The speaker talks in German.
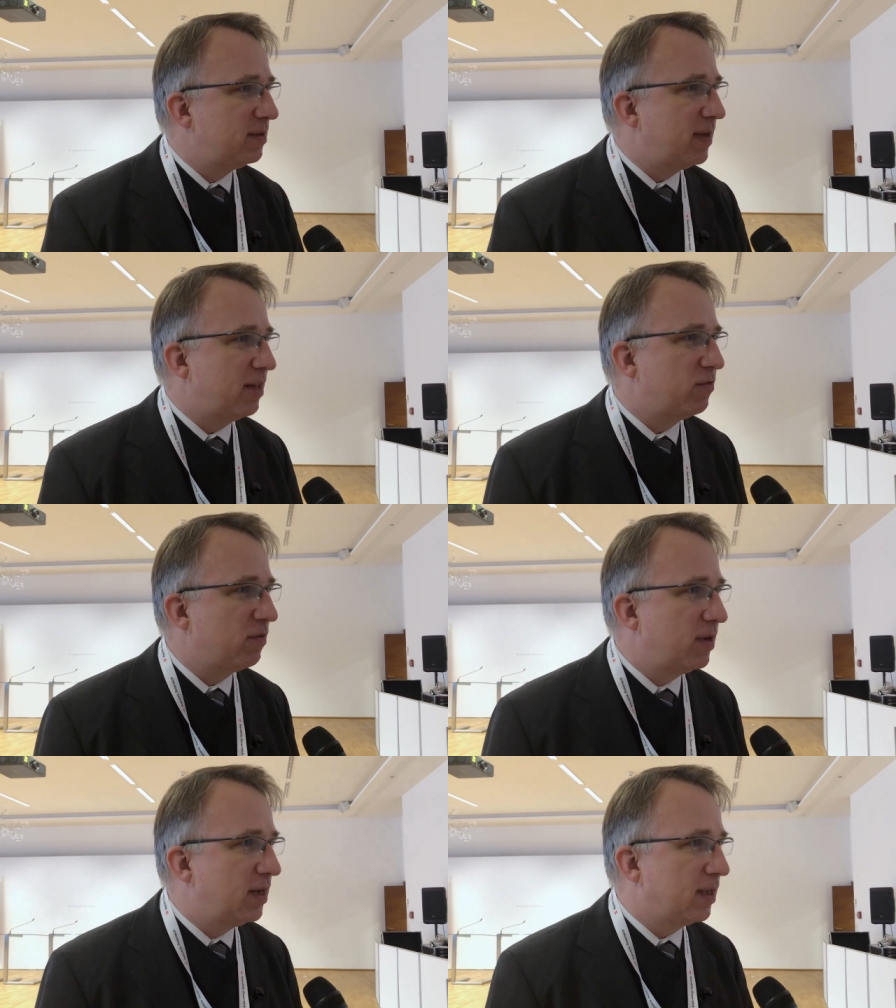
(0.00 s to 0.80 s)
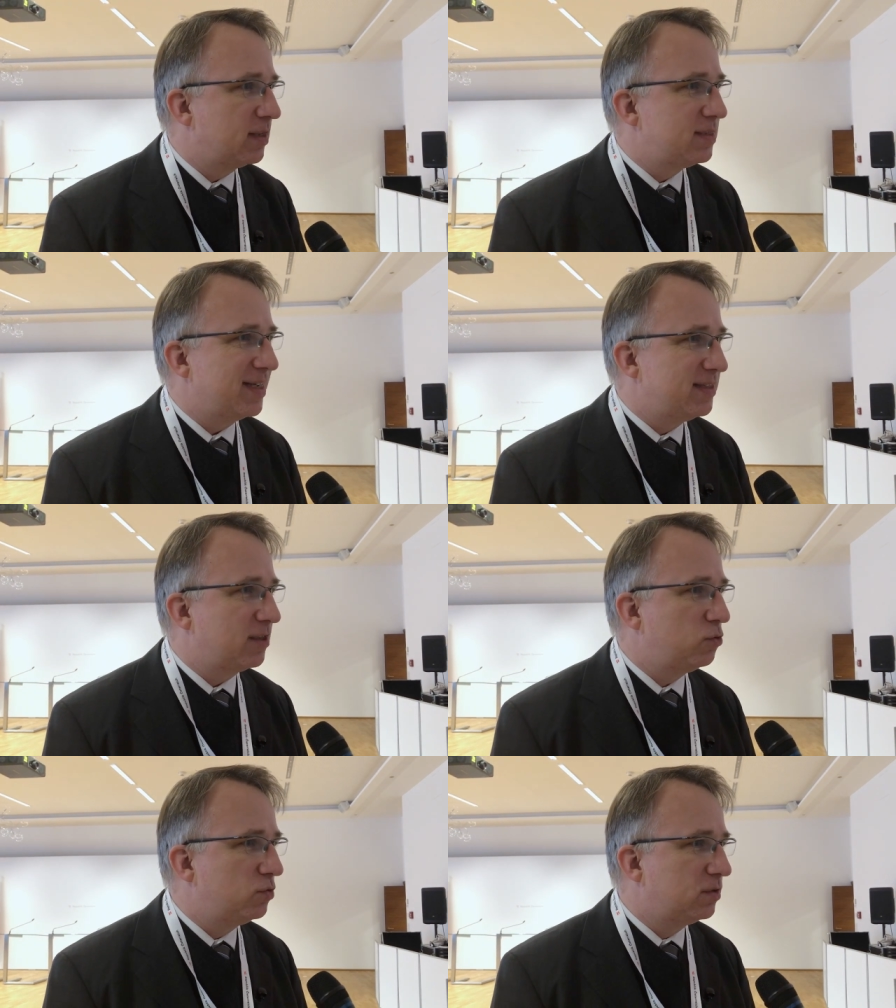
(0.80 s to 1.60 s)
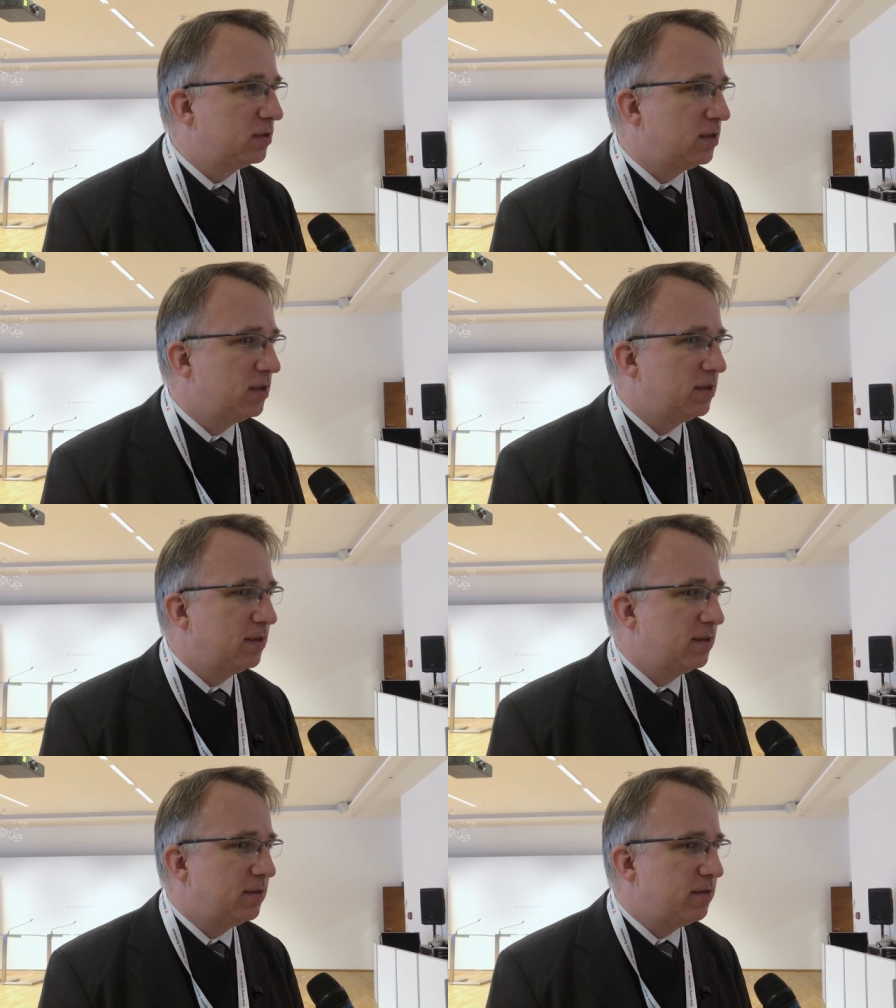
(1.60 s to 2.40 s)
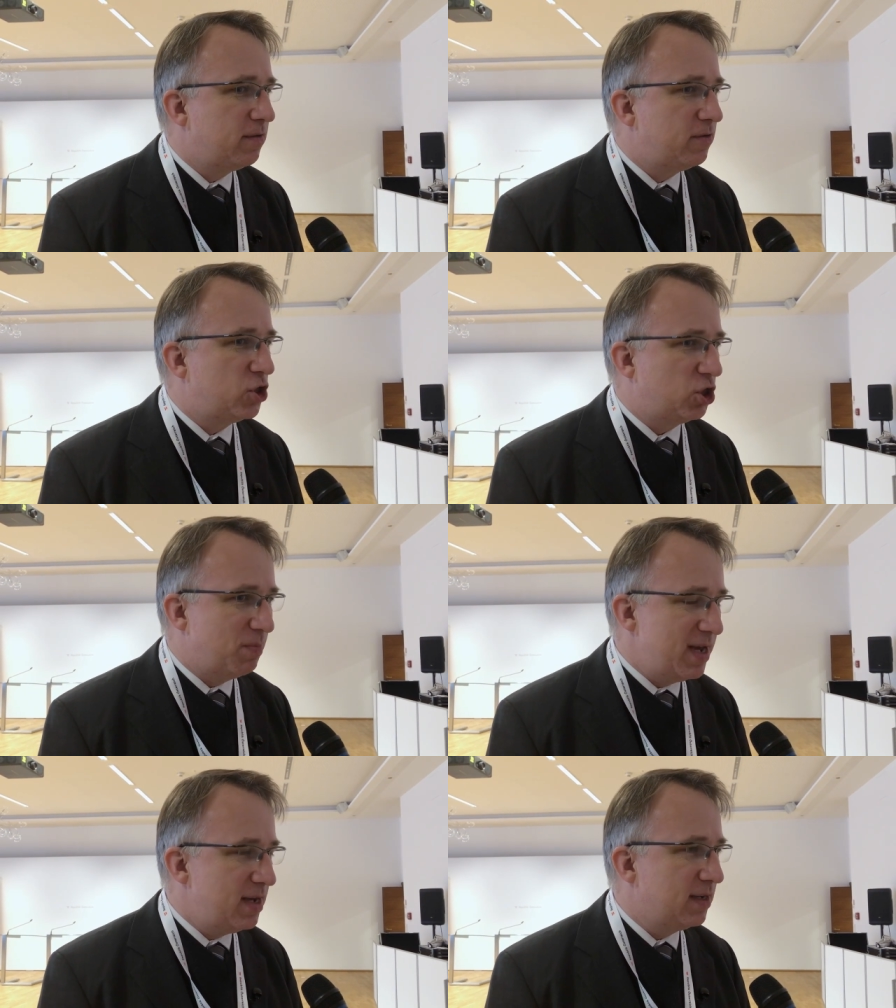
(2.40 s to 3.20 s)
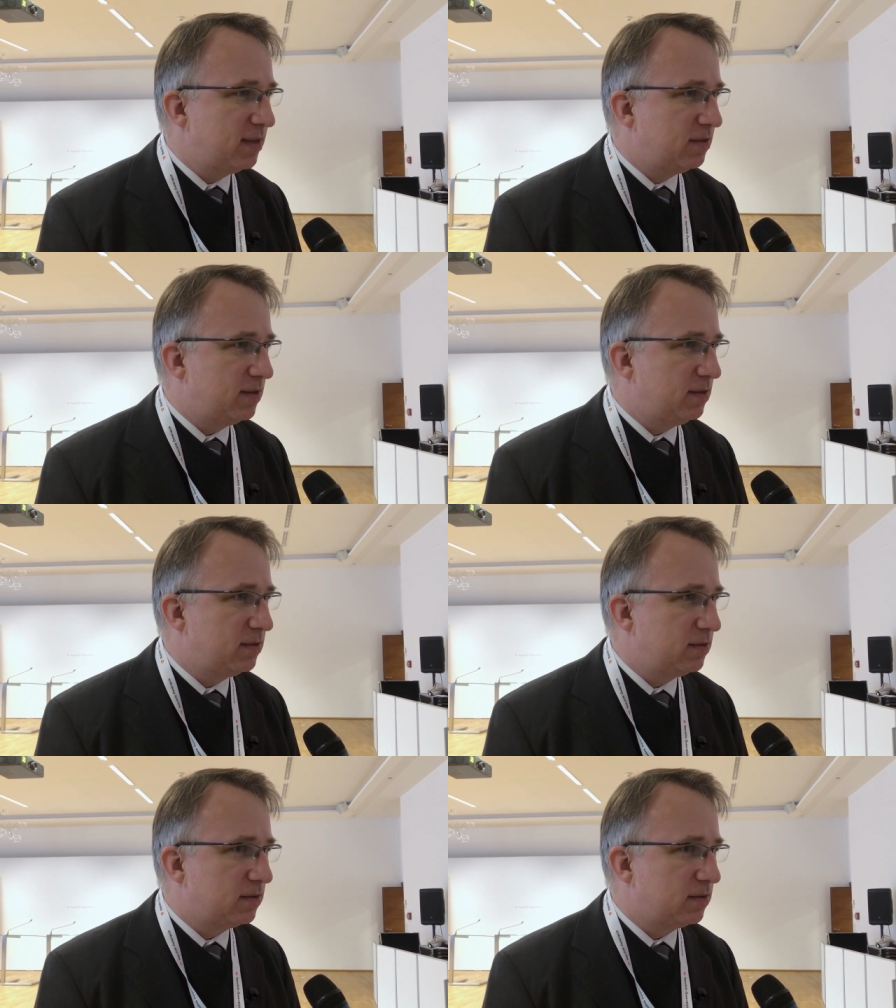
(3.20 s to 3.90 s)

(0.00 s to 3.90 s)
einfach weil er einen sehr, sehr guten Schmäh hat. Ich,